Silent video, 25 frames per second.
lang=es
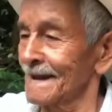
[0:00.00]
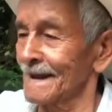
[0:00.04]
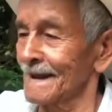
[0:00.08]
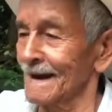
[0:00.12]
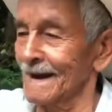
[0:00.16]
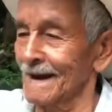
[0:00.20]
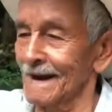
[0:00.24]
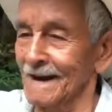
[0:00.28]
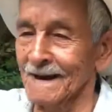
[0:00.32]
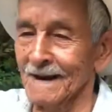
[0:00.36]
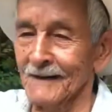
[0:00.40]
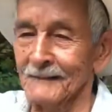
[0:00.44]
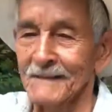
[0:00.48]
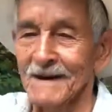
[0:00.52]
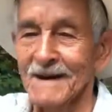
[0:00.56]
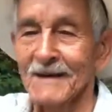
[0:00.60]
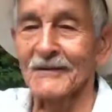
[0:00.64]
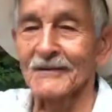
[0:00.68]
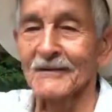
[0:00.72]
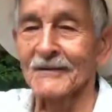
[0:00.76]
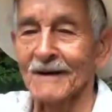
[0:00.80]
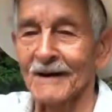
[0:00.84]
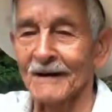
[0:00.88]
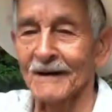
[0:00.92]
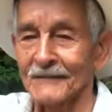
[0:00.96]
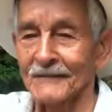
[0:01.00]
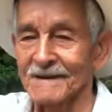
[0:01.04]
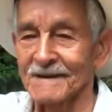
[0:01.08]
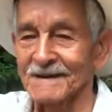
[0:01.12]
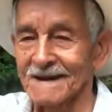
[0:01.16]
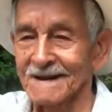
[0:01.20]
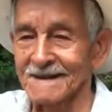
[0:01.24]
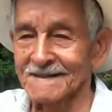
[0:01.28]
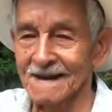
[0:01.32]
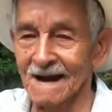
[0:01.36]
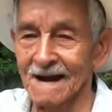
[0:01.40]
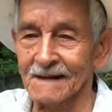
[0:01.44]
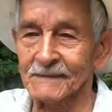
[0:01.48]
el amigo a
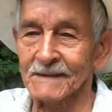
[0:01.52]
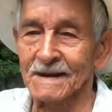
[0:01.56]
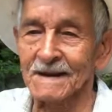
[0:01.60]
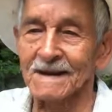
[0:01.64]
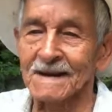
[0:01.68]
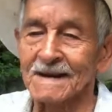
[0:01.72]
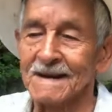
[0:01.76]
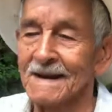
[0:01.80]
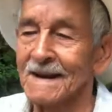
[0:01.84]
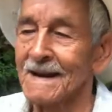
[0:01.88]
visitarme.